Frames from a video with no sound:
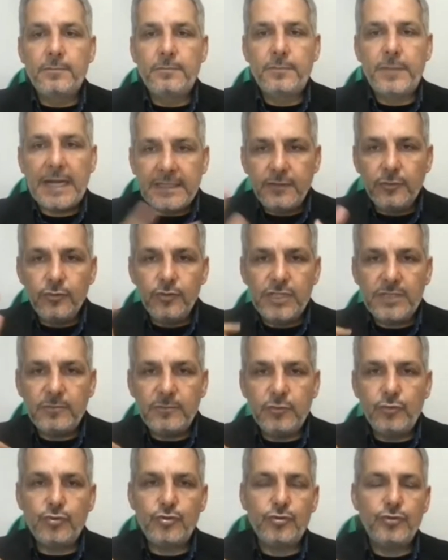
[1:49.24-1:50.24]
Ben
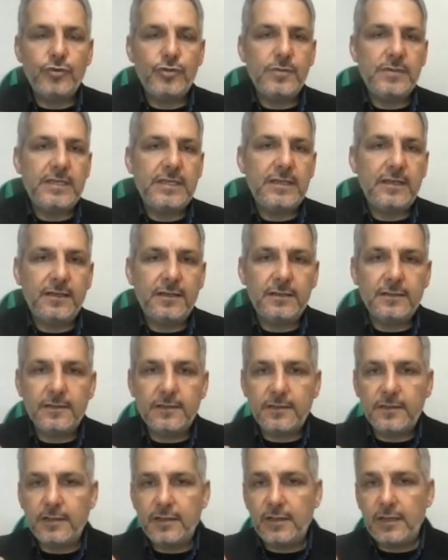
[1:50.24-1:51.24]
şimdi düşünüyorum ki
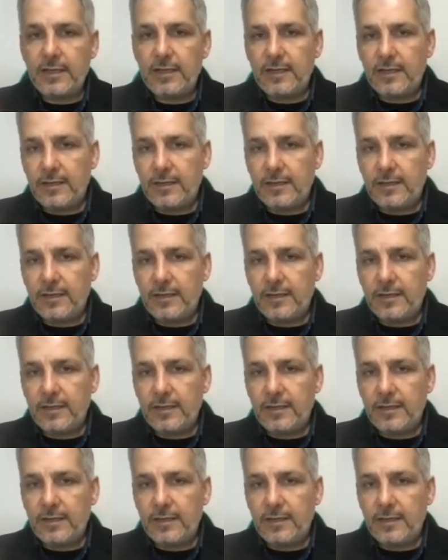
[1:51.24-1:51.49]
e,